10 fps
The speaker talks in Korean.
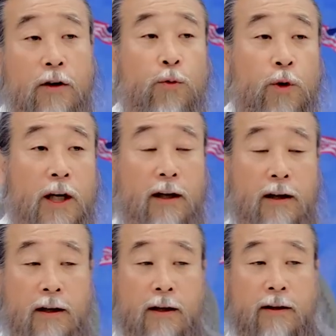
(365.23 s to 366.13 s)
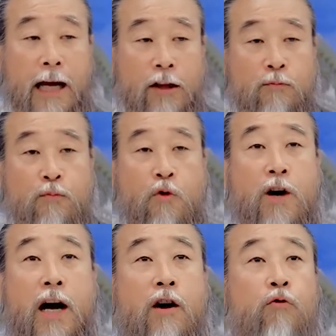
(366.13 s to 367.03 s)
우리가 나도
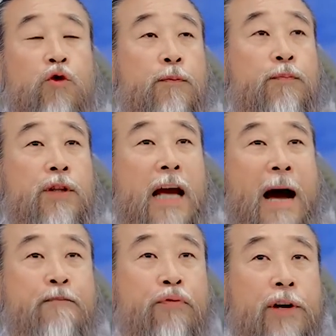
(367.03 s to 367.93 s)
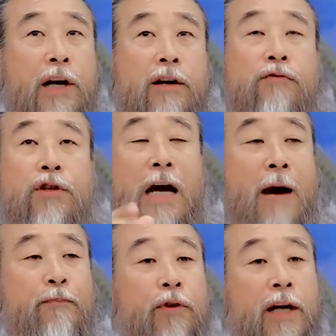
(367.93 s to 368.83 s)
뭔가 하고 싶은데 아프리카를 위해서
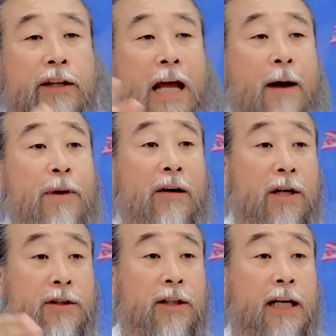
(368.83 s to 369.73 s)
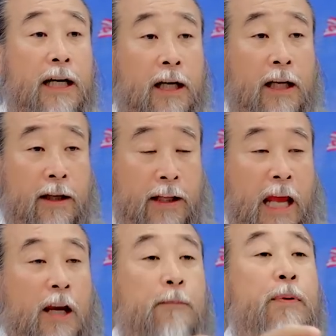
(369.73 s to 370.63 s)
아프리카 내 앞에 안 왔으니까
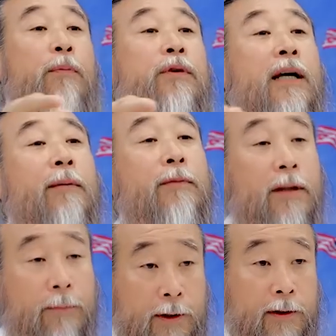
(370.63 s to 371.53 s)
내 옆에부터 한 건데.